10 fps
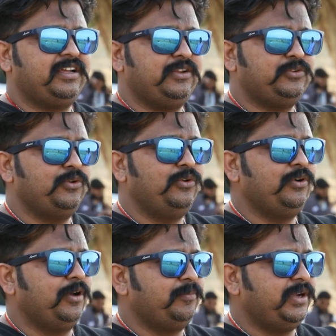कि जो
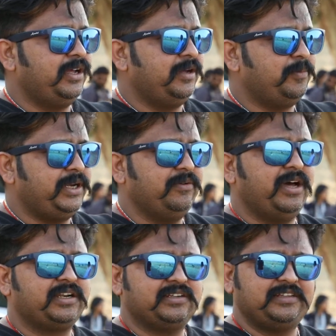लोग अपना
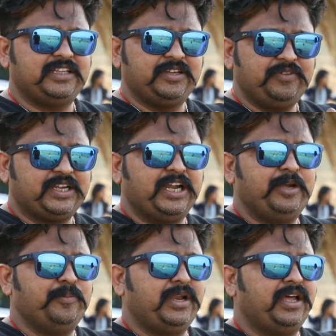परिवार के साथ एक
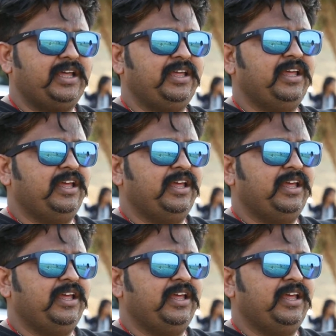वीकेंड मनाएं